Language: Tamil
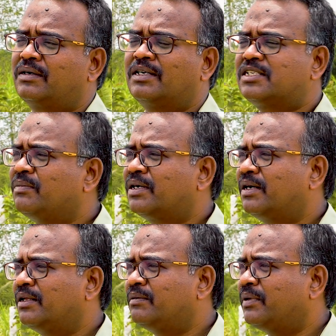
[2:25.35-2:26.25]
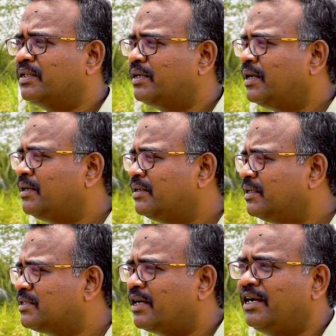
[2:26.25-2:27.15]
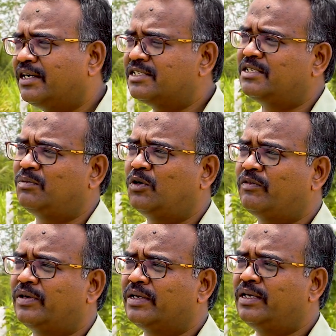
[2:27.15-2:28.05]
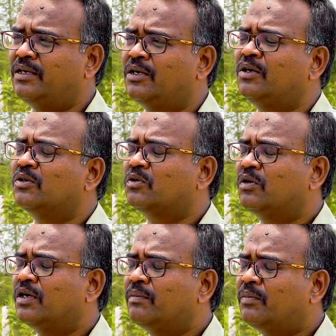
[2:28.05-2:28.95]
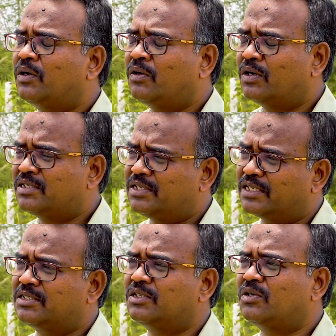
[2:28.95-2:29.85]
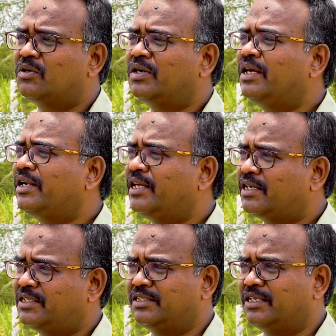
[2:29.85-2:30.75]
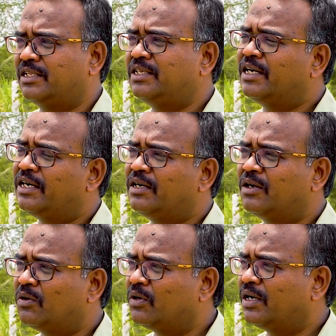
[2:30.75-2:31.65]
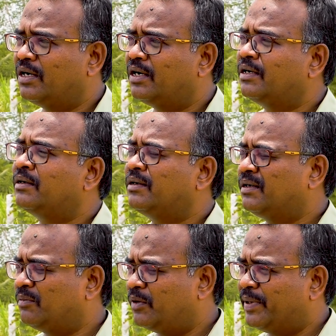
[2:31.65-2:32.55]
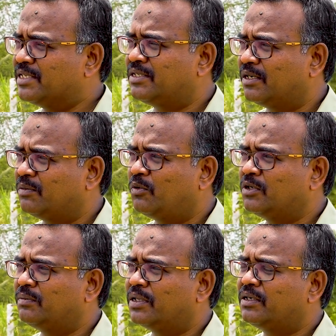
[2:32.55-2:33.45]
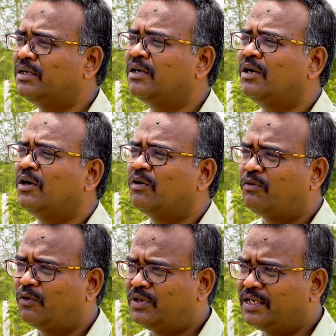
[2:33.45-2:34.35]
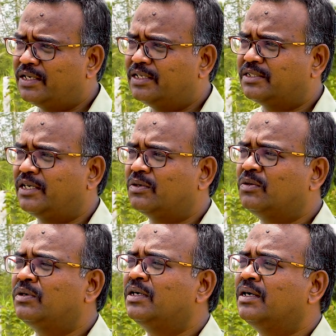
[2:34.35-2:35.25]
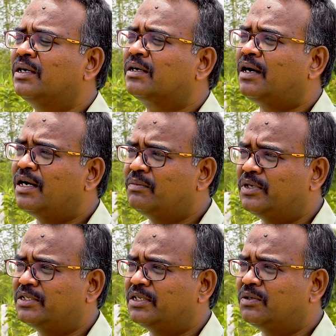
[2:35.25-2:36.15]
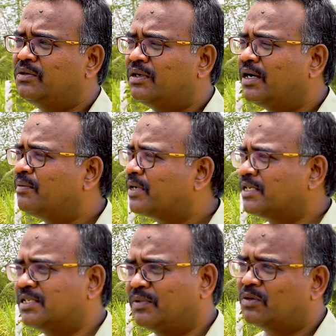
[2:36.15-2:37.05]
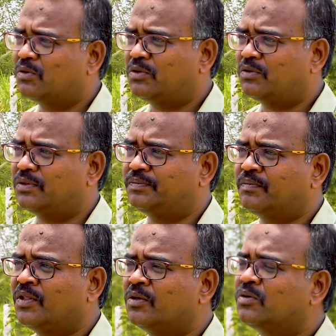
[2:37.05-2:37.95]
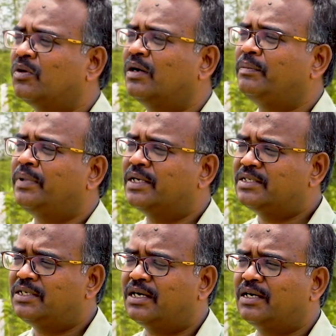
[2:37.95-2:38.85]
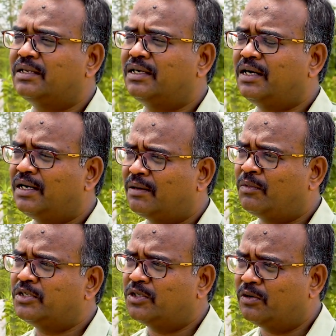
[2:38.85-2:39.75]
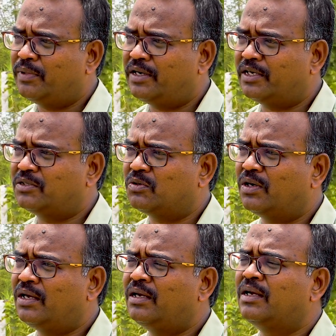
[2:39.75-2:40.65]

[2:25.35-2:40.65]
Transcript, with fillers: கஸ்டமர்கிட்ட வந்து பார்த்தீங்கன்னா இந்த சாயில் டெஸ்ட் ரிப்போர்ட் வாங்கி ஸோ நம்மளோட ஸ்ட்ரக்சரோட ரியாக்ஷன்ஸ் எடுத்து என்னென்ன லோடெல்லாம் நம்ம பெடஸ்டலுக்கு போகுதுன்னு பார்த்துட்டு ஃபுட்டிங் டிசைனும் காலம் டிசைனும் நாம் கஸ்டமருக்கு கொடுத்துருவோம் ஸோ பேஸ்ட் ஆன் த நம்ம ஜியோமெட்ரிக்ஸோட